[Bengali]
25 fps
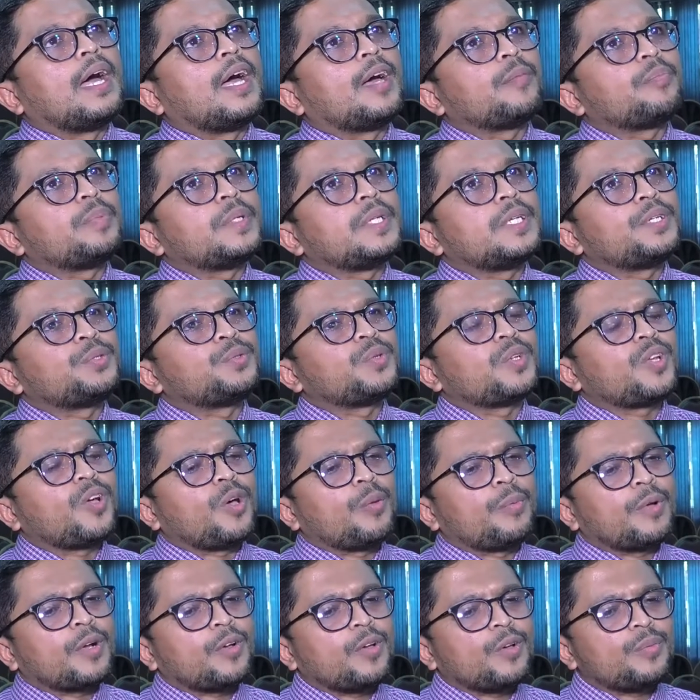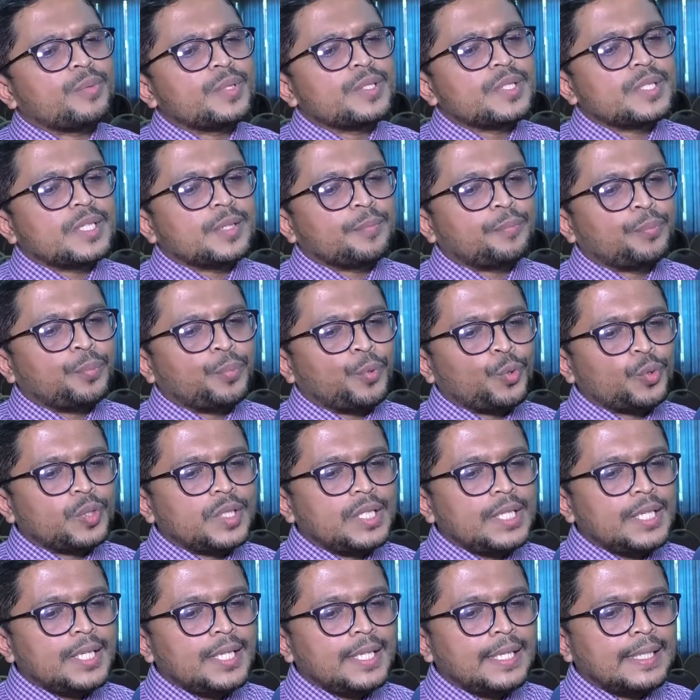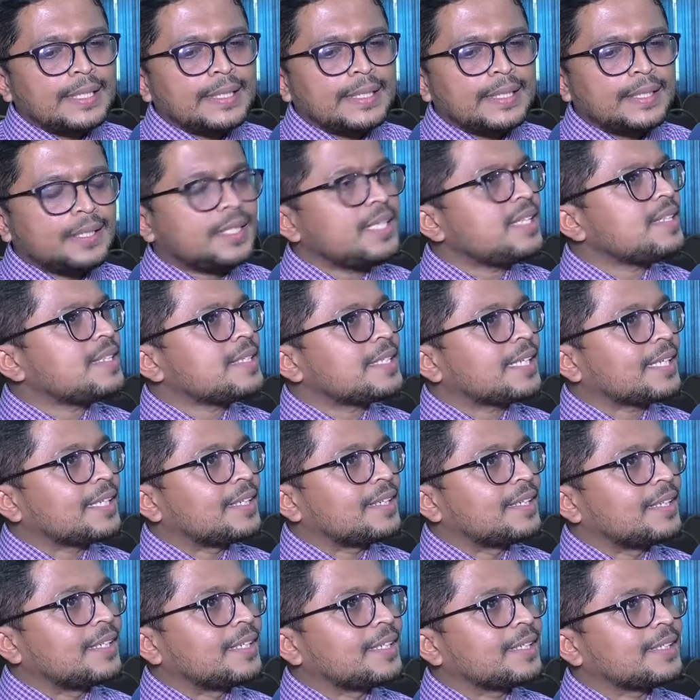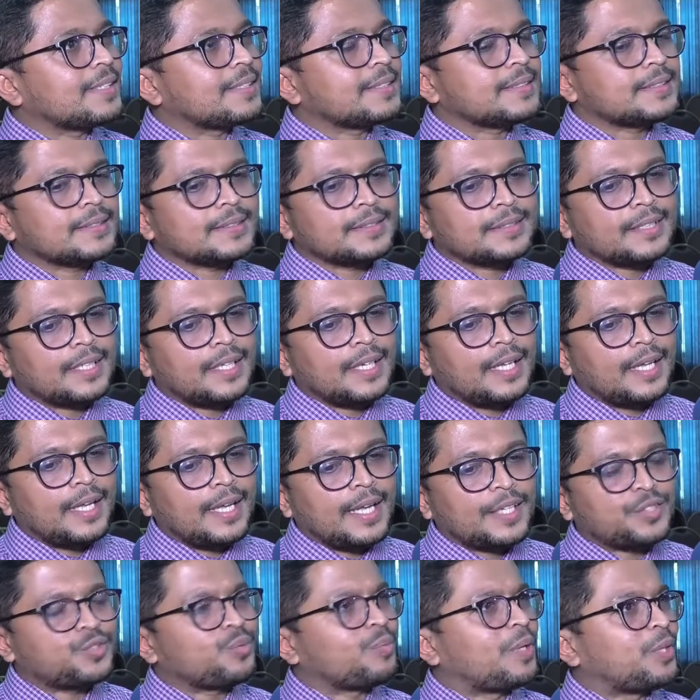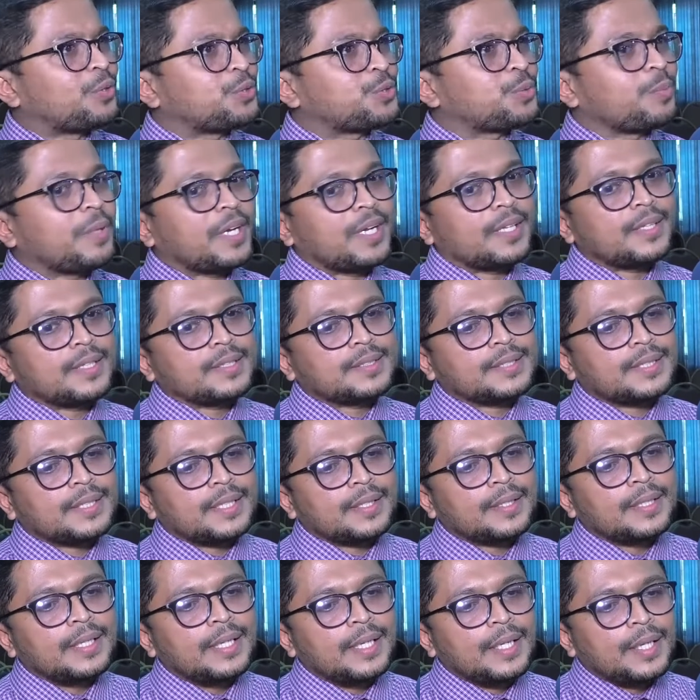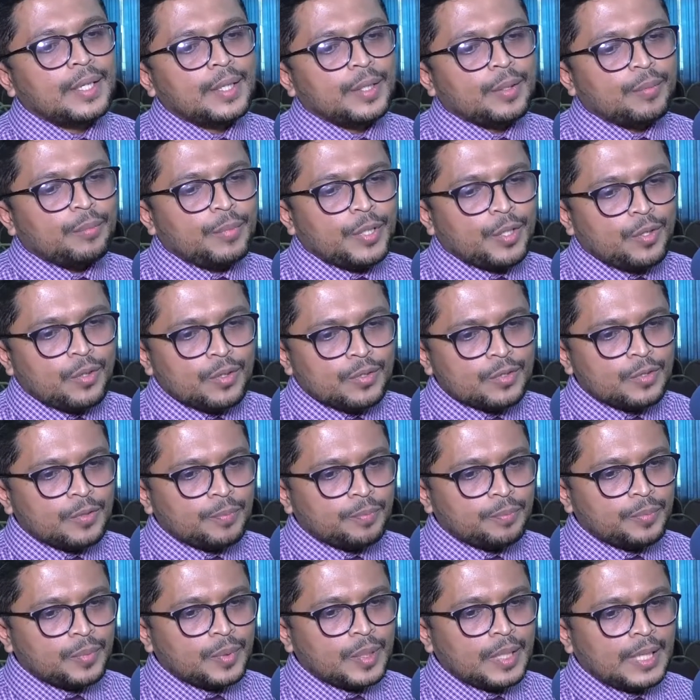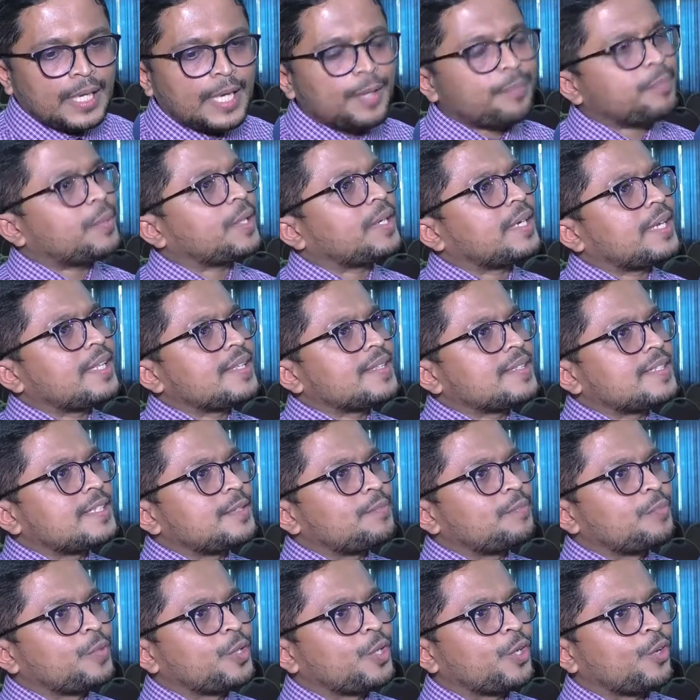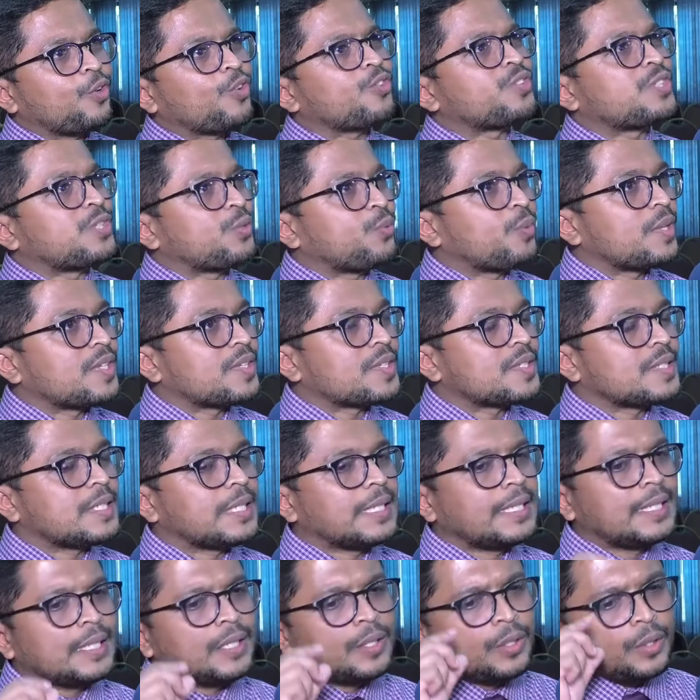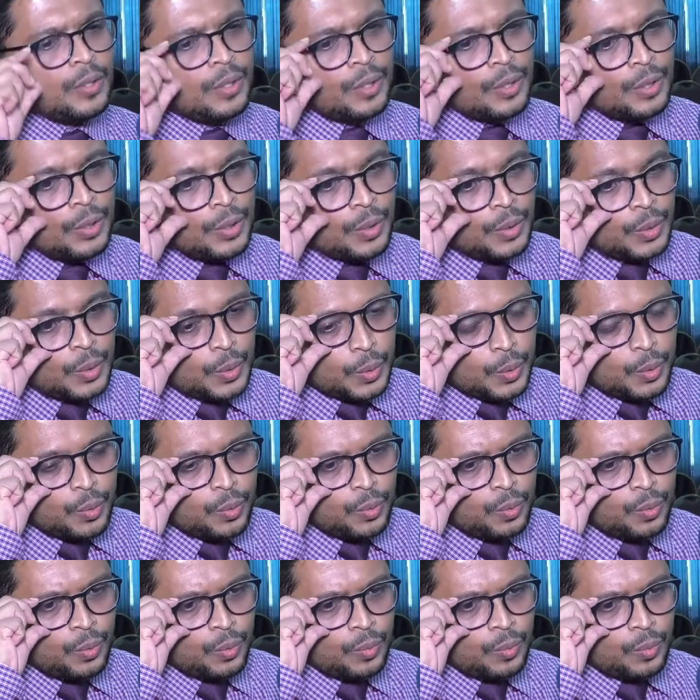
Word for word: আপনি শুনে অবাক হবেন যে প্রতি তিন সেকেন্ডে একজন মানুষ মারা যাচ্ছে বিকজ অফ হাইপারটেনসিভ কনসিকুয়েন্স তো